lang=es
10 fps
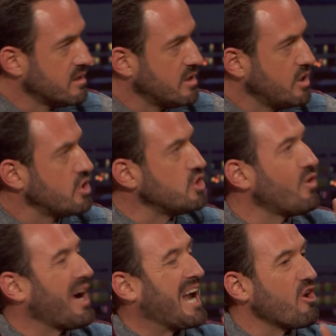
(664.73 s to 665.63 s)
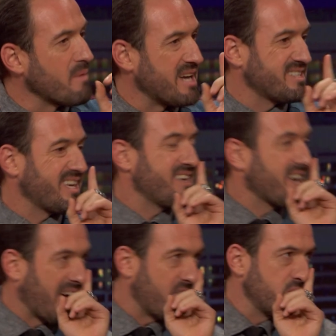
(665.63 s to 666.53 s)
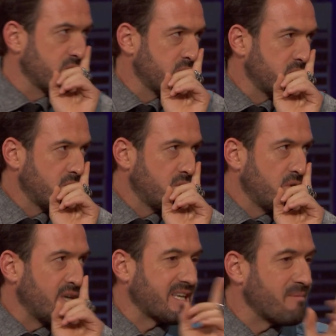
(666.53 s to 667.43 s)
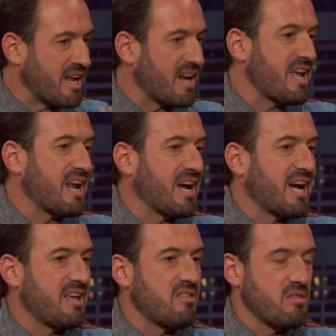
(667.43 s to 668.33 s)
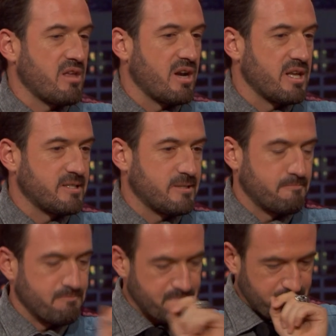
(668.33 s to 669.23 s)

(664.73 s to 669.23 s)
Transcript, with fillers: No, no. Yo a lo más que he llegado es a mirarles a la cara y decirles...